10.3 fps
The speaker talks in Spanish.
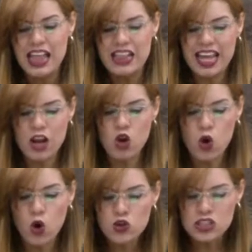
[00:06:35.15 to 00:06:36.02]
de
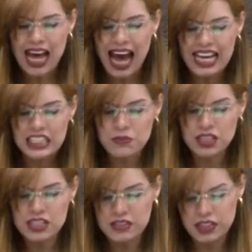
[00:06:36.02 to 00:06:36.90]
los
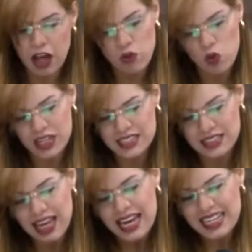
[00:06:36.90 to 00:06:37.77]
administradores